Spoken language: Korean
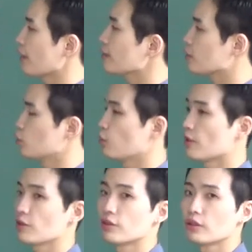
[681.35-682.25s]
한
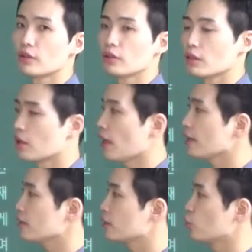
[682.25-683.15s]
그룹에서는
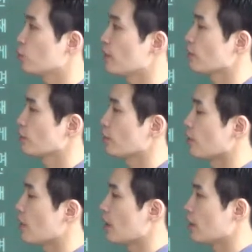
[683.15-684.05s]
한 그룹에서는
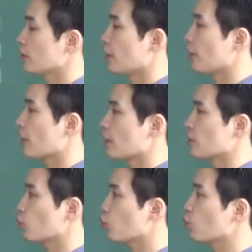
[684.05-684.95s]
얘네가
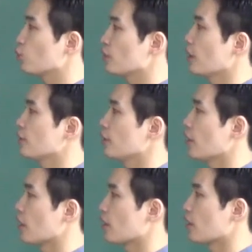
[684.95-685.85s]
이제 토론을
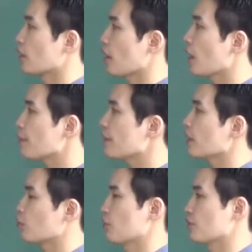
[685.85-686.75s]
하는데
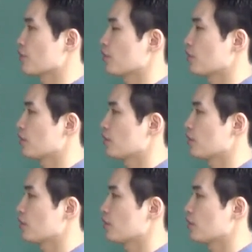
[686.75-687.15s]
합의가 되었어.